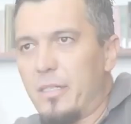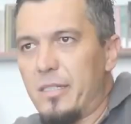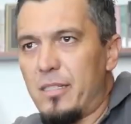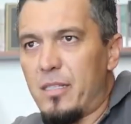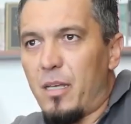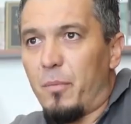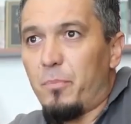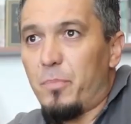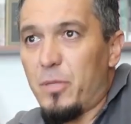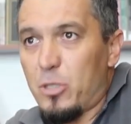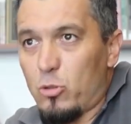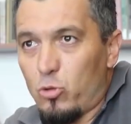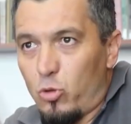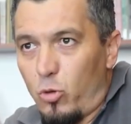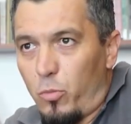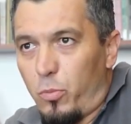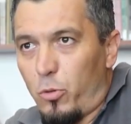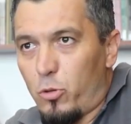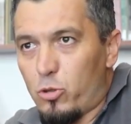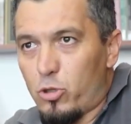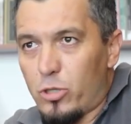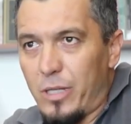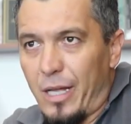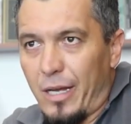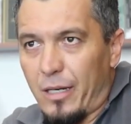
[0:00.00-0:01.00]
Hristiyan
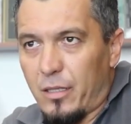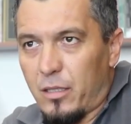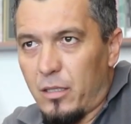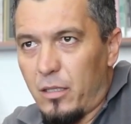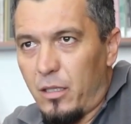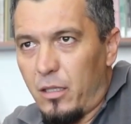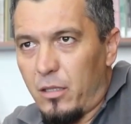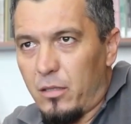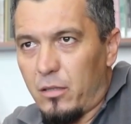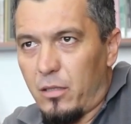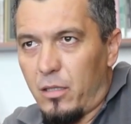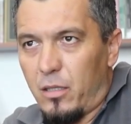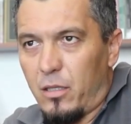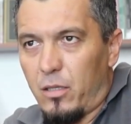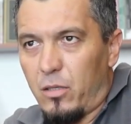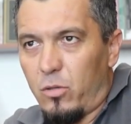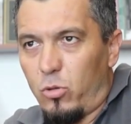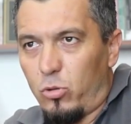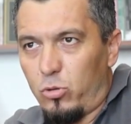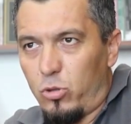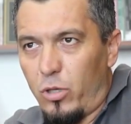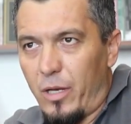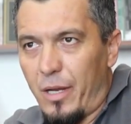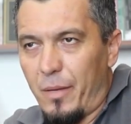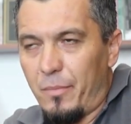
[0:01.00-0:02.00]
piskoposlardı
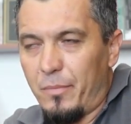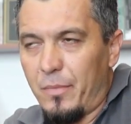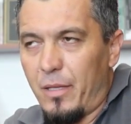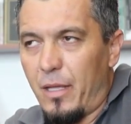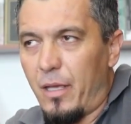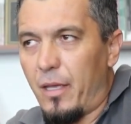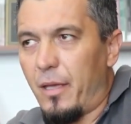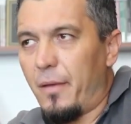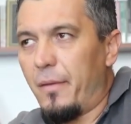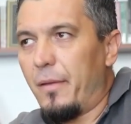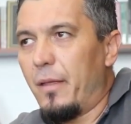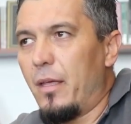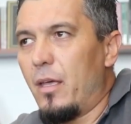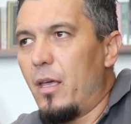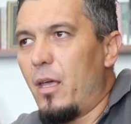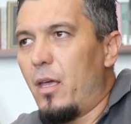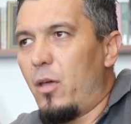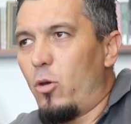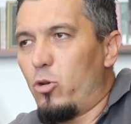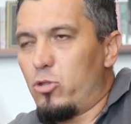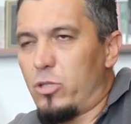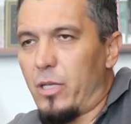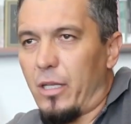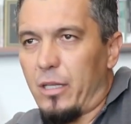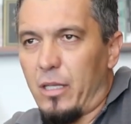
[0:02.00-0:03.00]
o dönemde
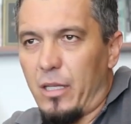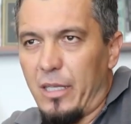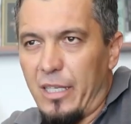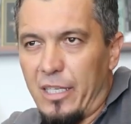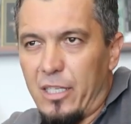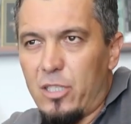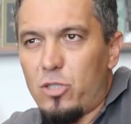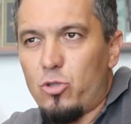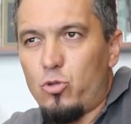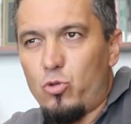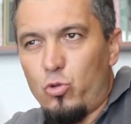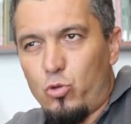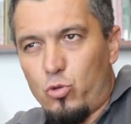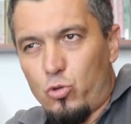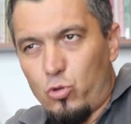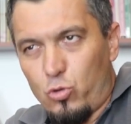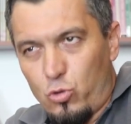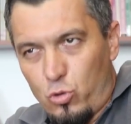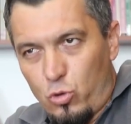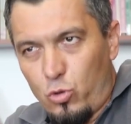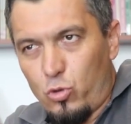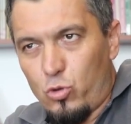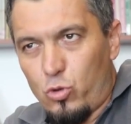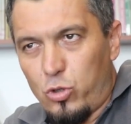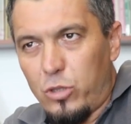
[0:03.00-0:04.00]
Özellikle 2. 3.
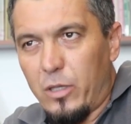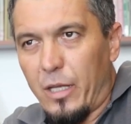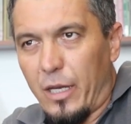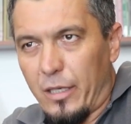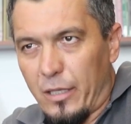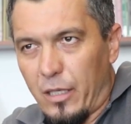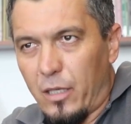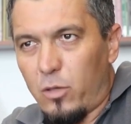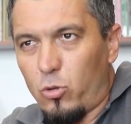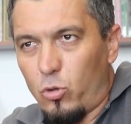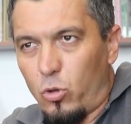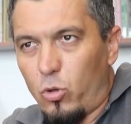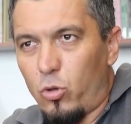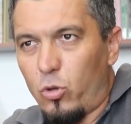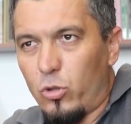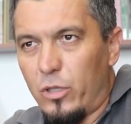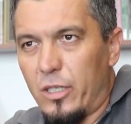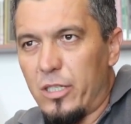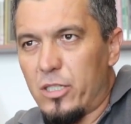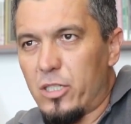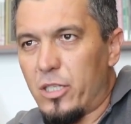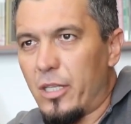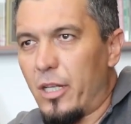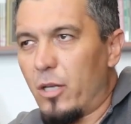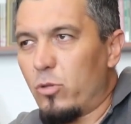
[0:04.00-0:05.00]
yüzyıllardaki o
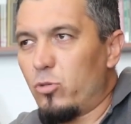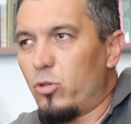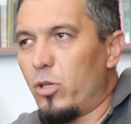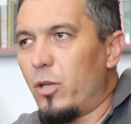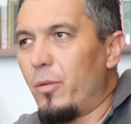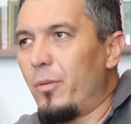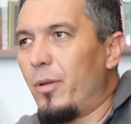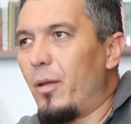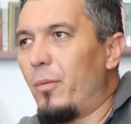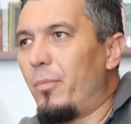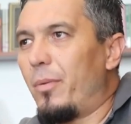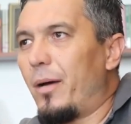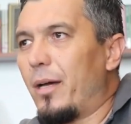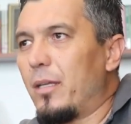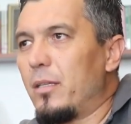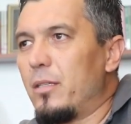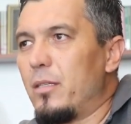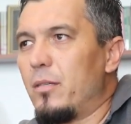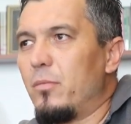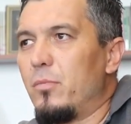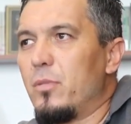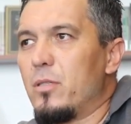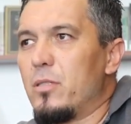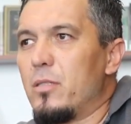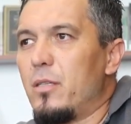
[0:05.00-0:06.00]
ilişkiler dönemine
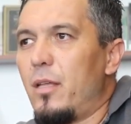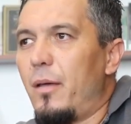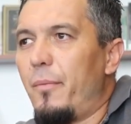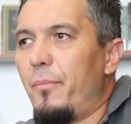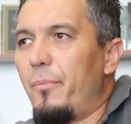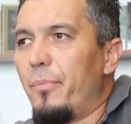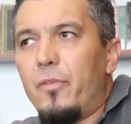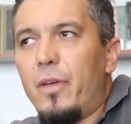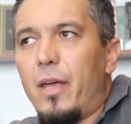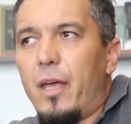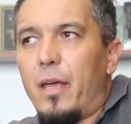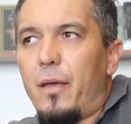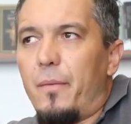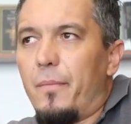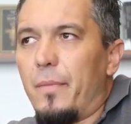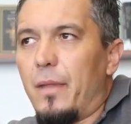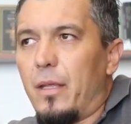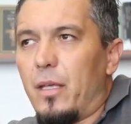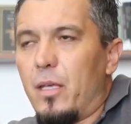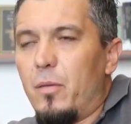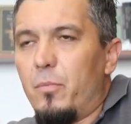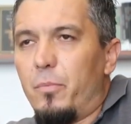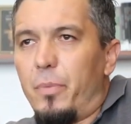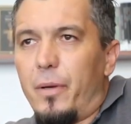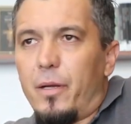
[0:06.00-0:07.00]
baktığımızda. Ve
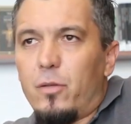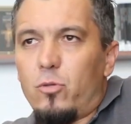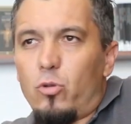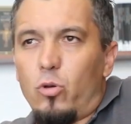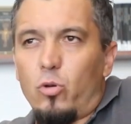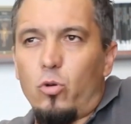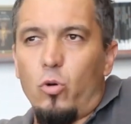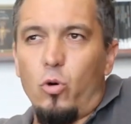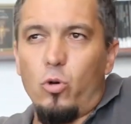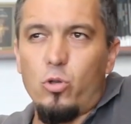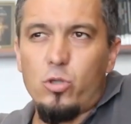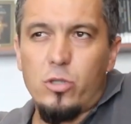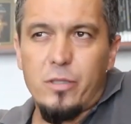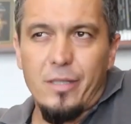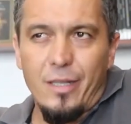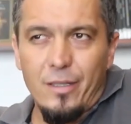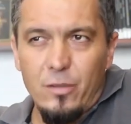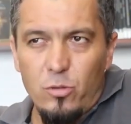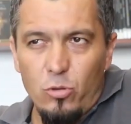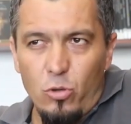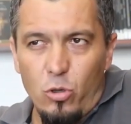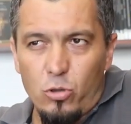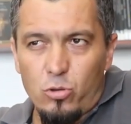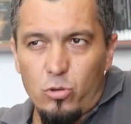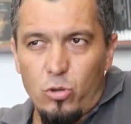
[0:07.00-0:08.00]
İmparator
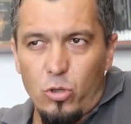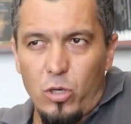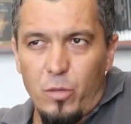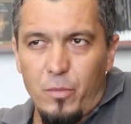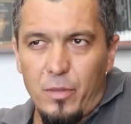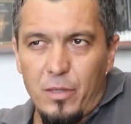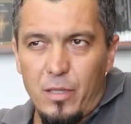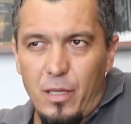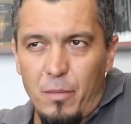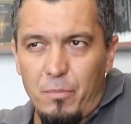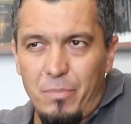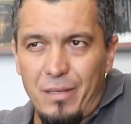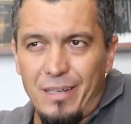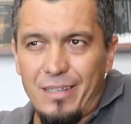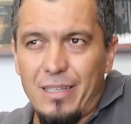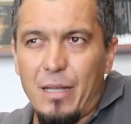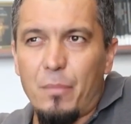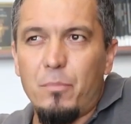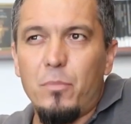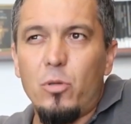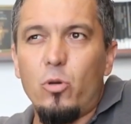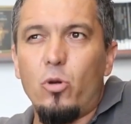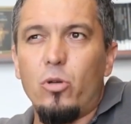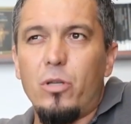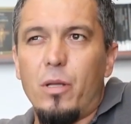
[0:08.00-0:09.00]
Konstantinos döneminde
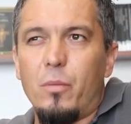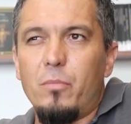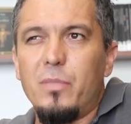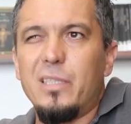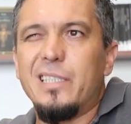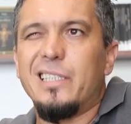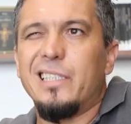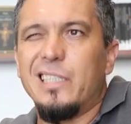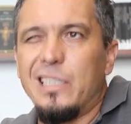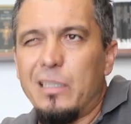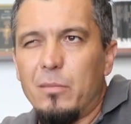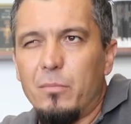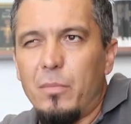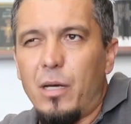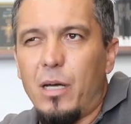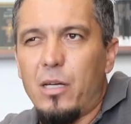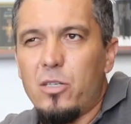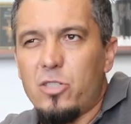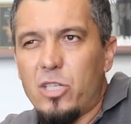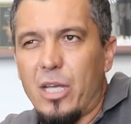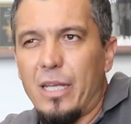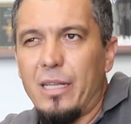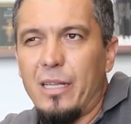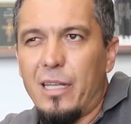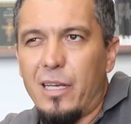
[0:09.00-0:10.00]
birdenbire önemli
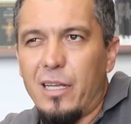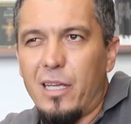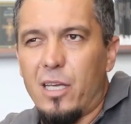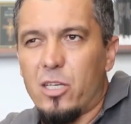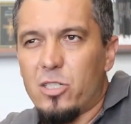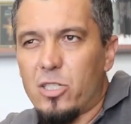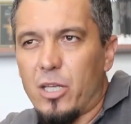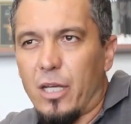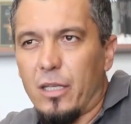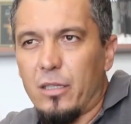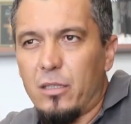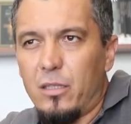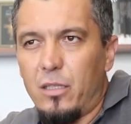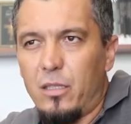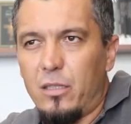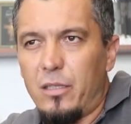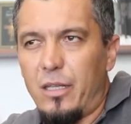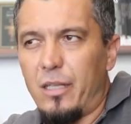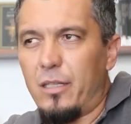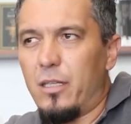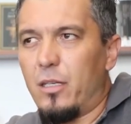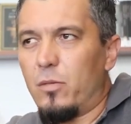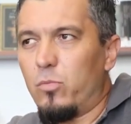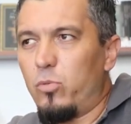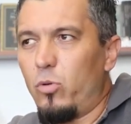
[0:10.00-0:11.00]
kırılma şeyleri
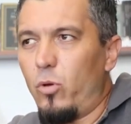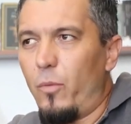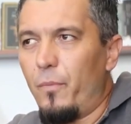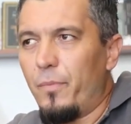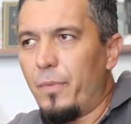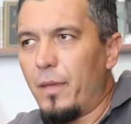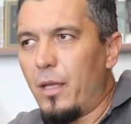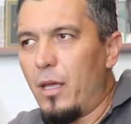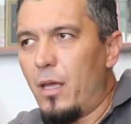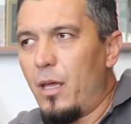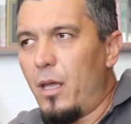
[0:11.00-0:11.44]
yaşandı. Nedir bu?